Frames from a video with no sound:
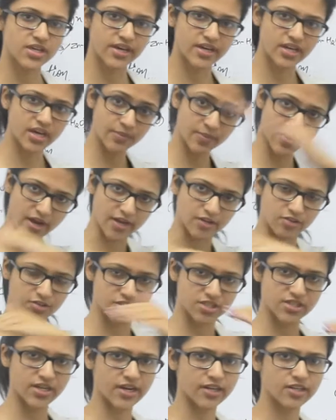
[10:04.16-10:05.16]
साइड आप
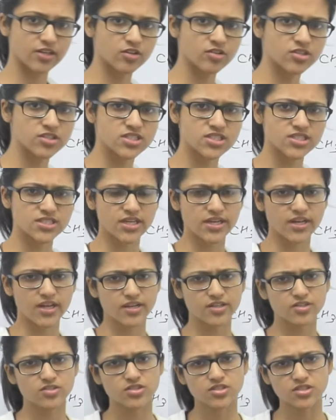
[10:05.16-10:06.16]
हाइड्रोजन ऐड करो जिस साइड
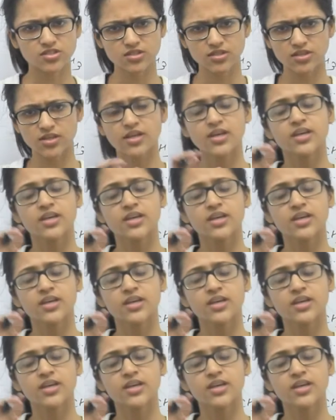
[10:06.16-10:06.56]
हाइड्रोजन